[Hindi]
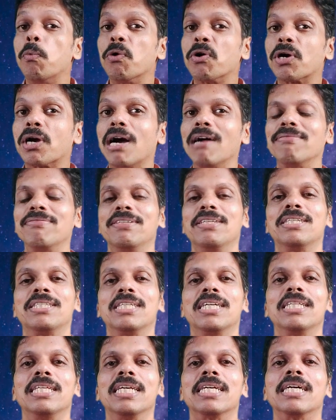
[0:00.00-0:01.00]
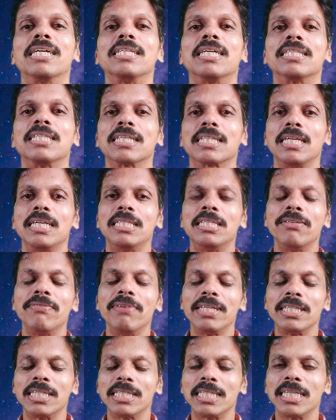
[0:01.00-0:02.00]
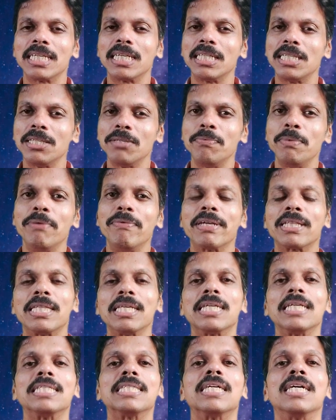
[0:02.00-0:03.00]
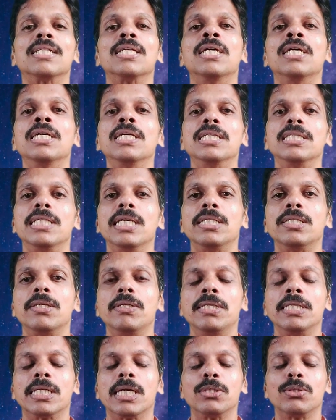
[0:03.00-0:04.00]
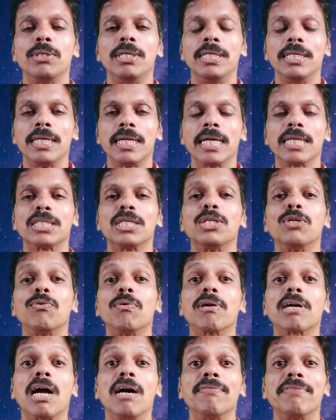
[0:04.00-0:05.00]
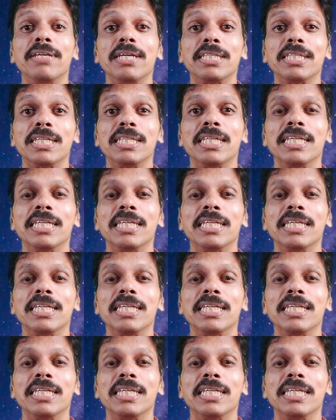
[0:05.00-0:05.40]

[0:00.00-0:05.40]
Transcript: वो काफ़ी अच्छा देखा जा सकता है इसी वजह से किसी भी व्यक्ति के साथ ये इनका जो इंटरेक्शन है वो काफ़ी अच्छा